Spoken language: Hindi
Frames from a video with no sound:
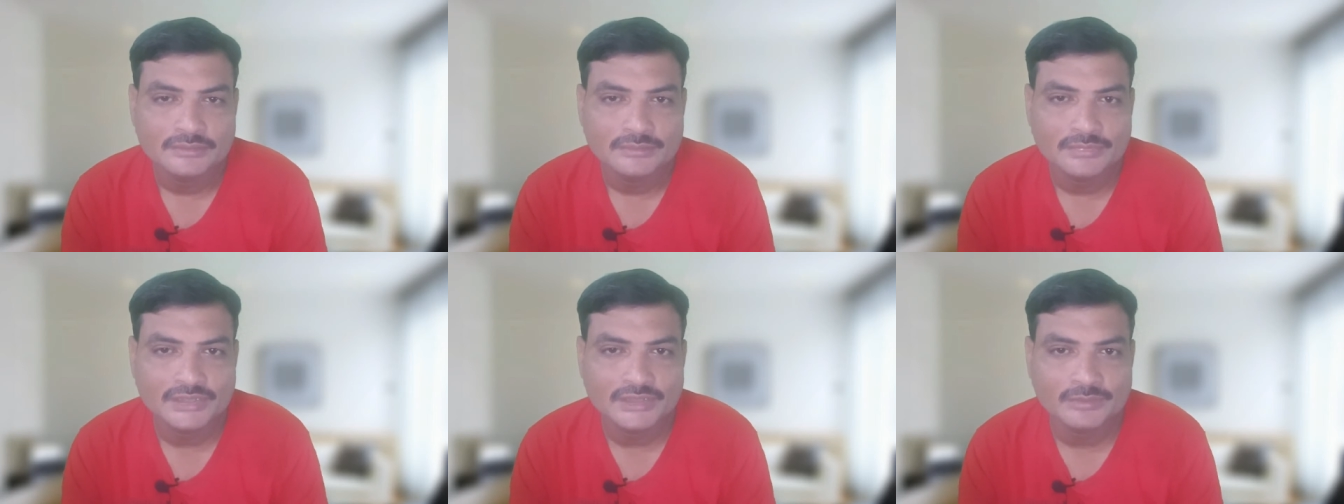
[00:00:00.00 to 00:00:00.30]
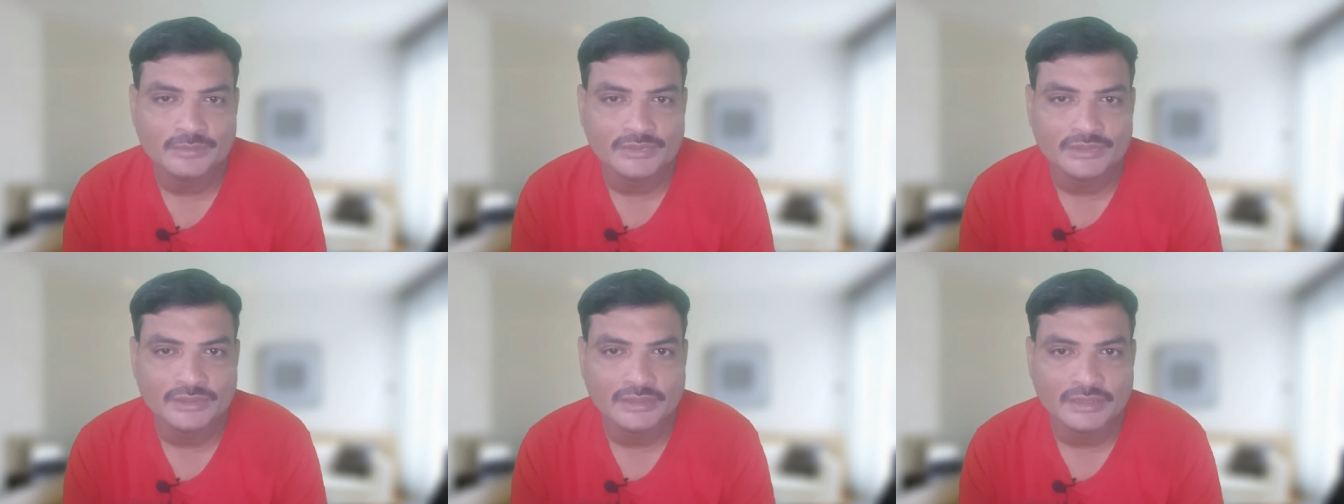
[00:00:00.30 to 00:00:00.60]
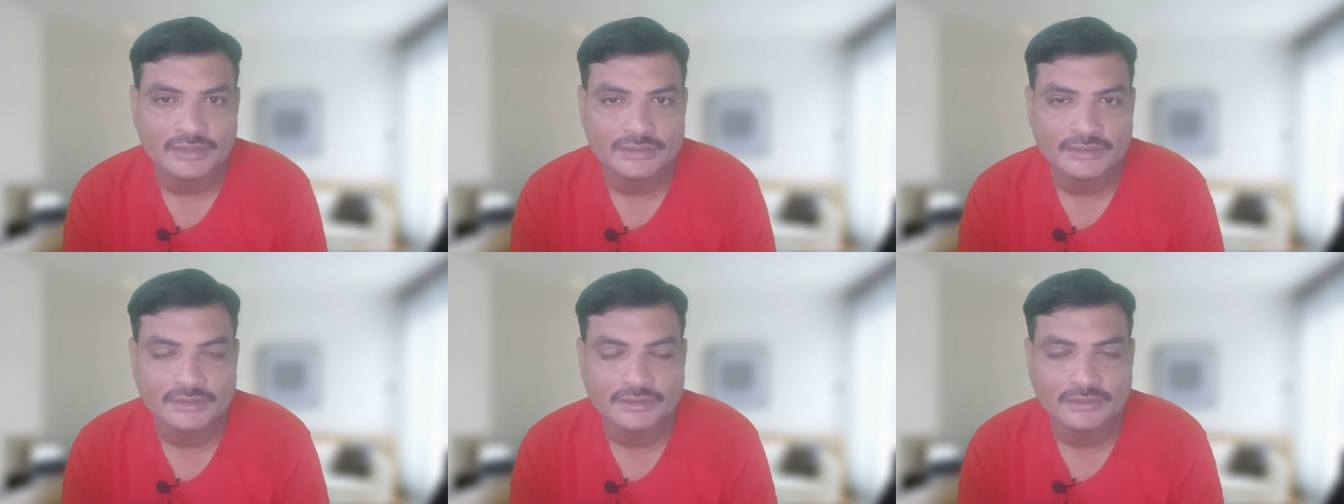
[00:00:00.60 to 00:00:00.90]

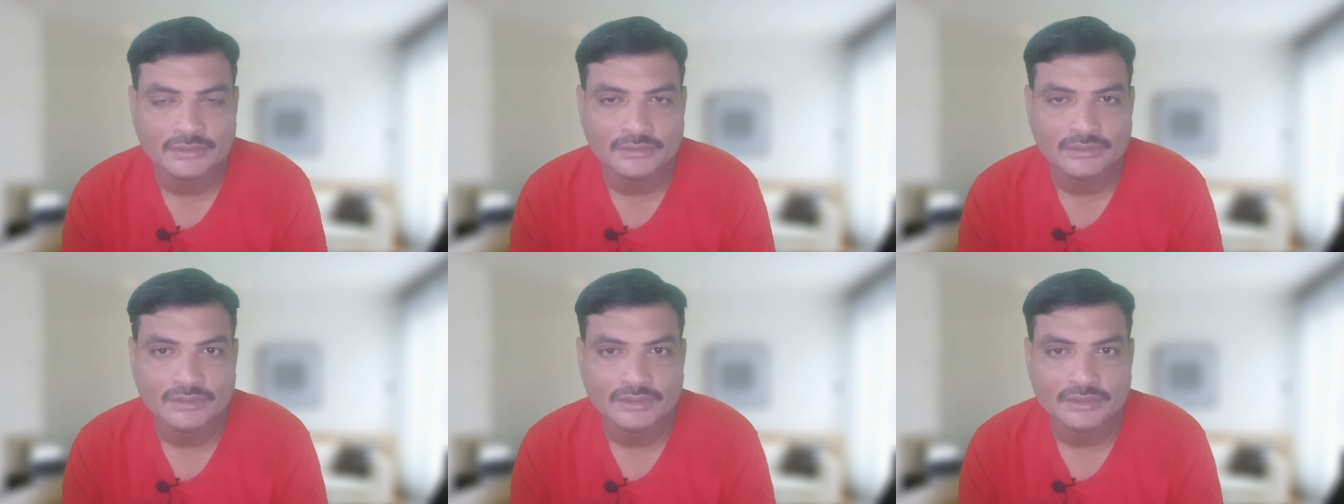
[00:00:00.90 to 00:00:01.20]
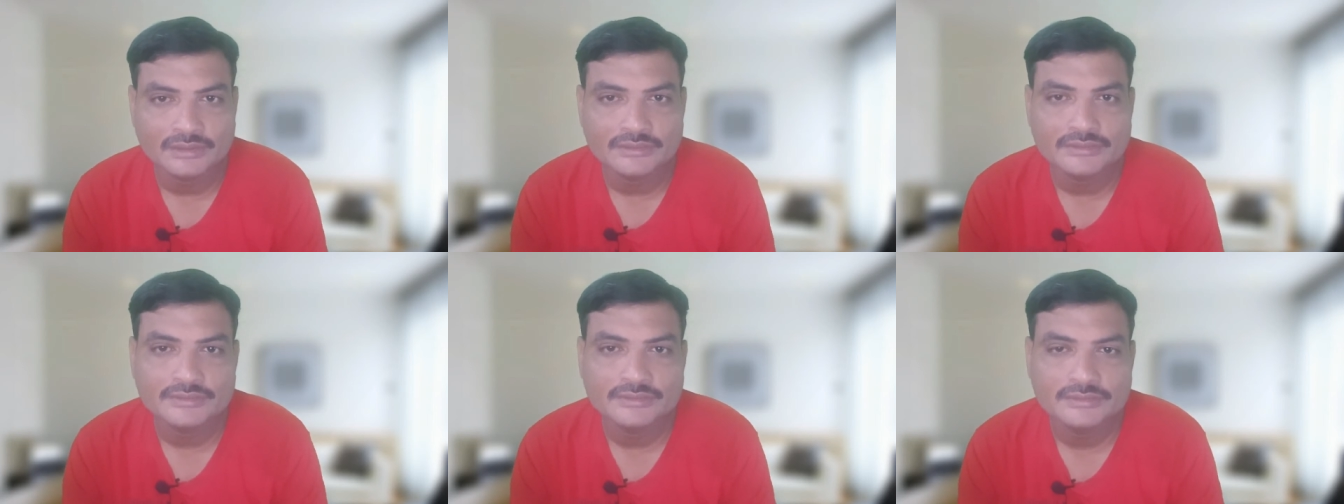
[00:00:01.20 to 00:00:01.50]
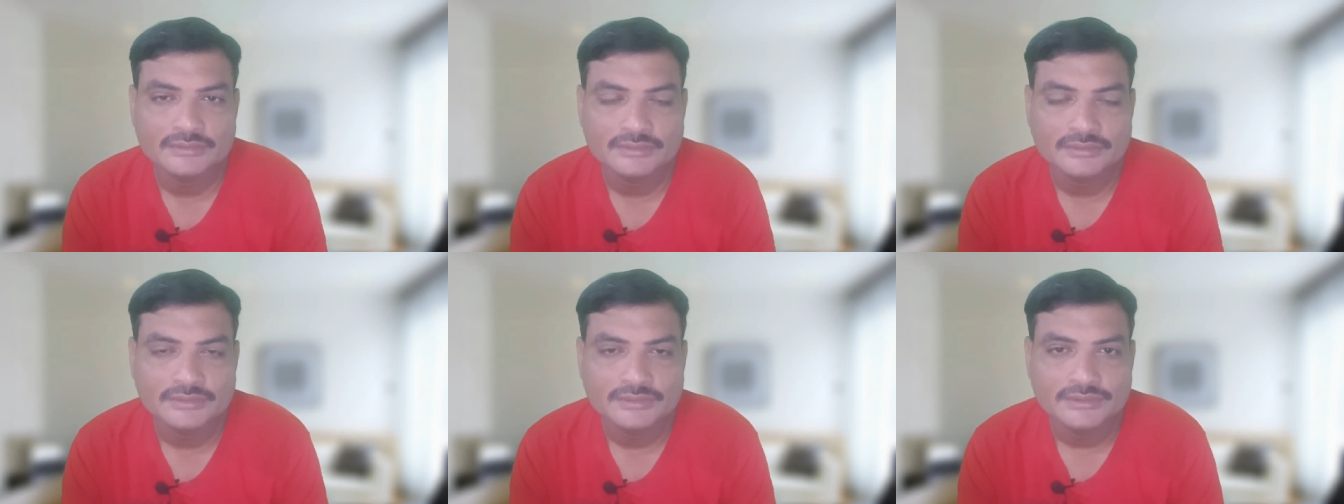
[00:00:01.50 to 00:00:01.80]
बदमिजाज सा होगा
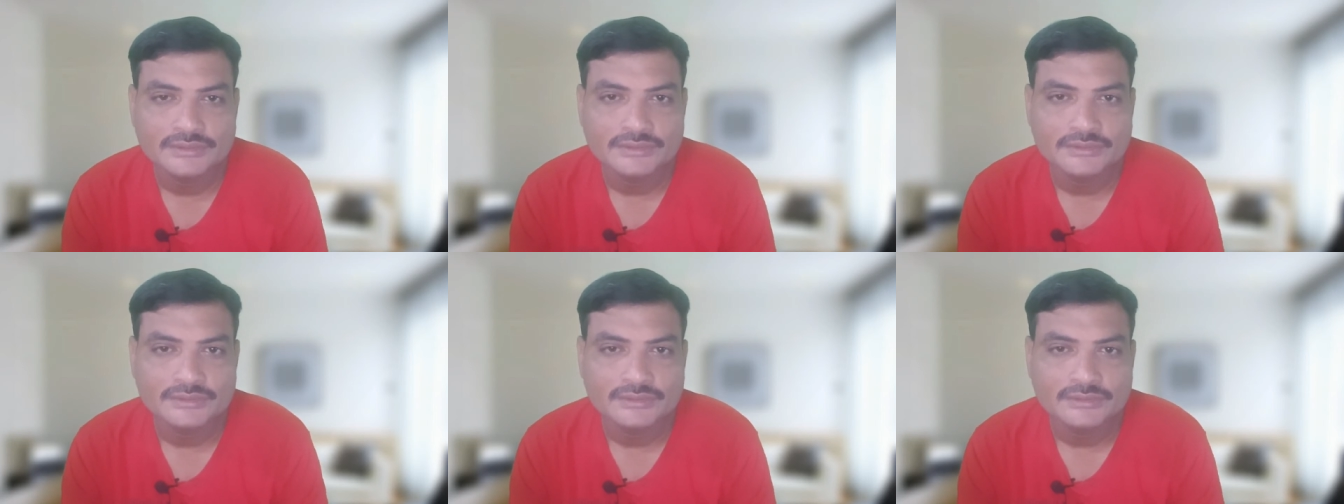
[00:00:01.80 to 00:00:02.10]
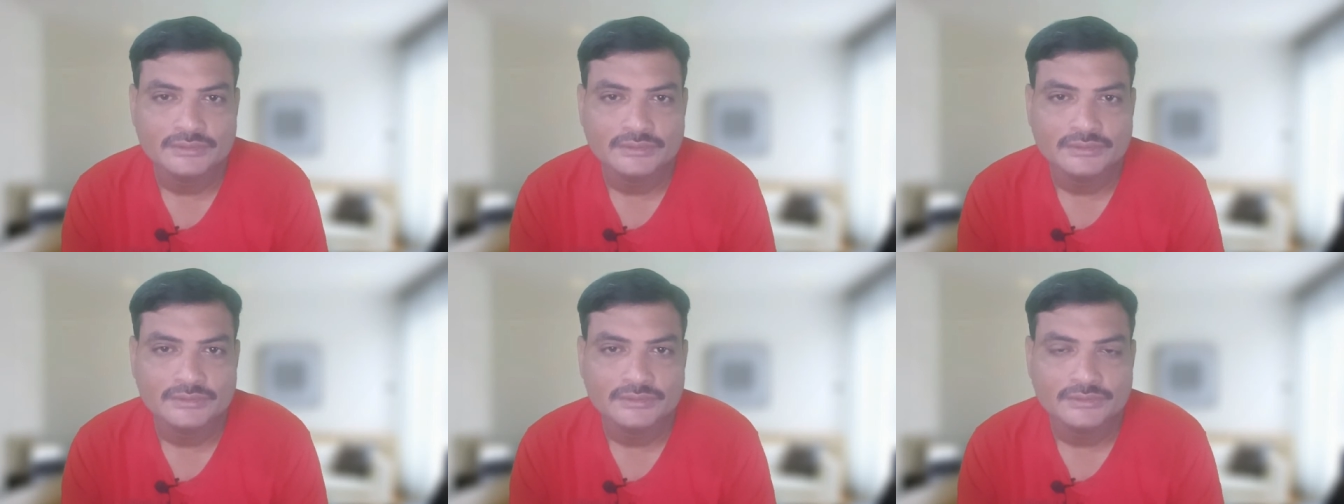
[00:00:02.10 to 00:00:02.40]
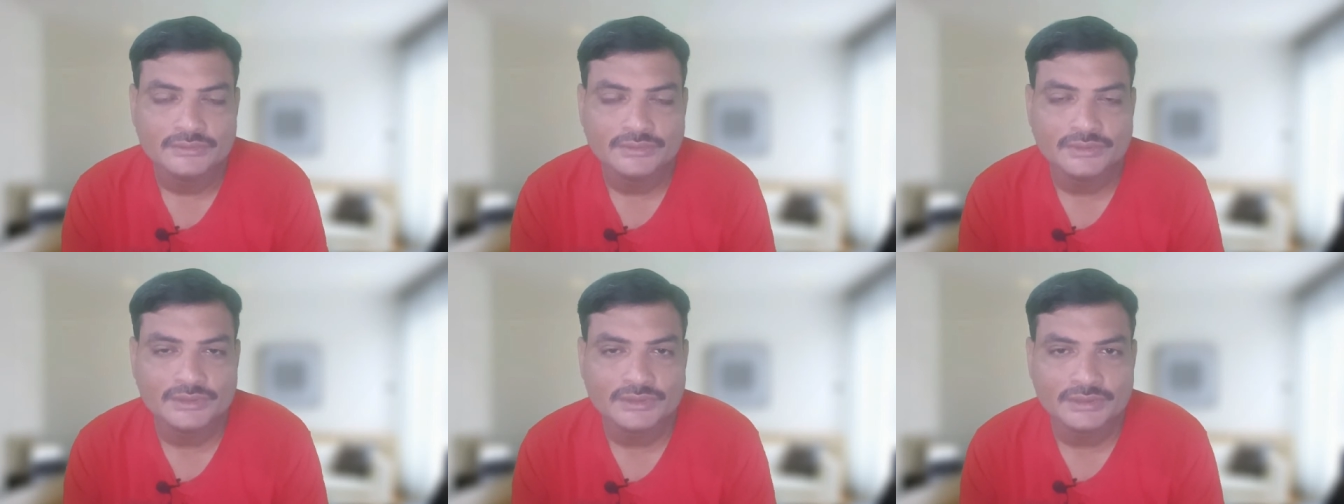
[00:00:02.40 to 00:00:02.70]

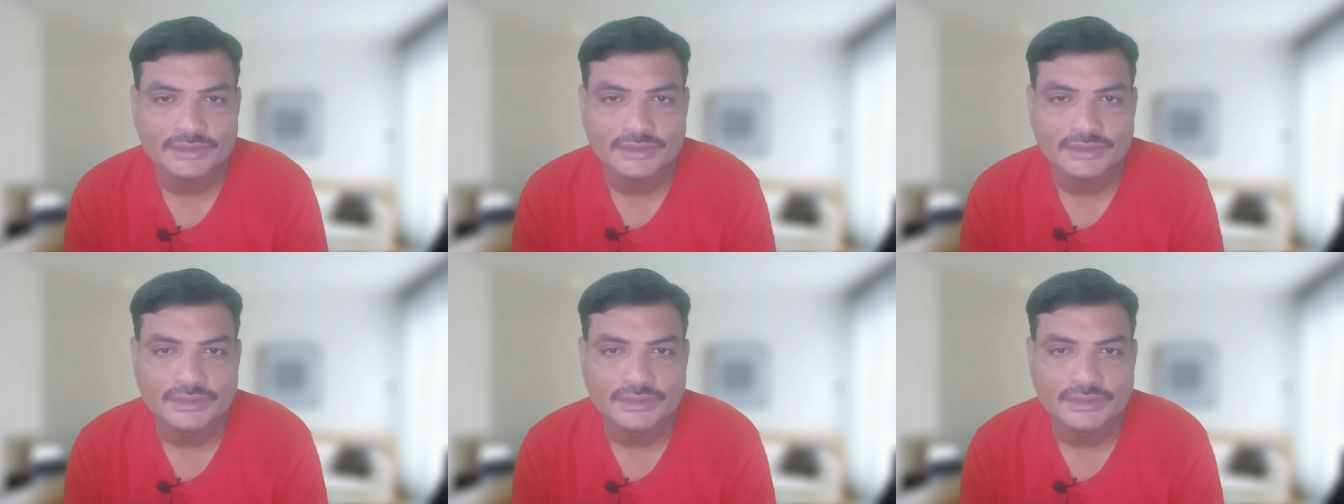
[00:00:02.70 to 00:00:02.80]
तो ये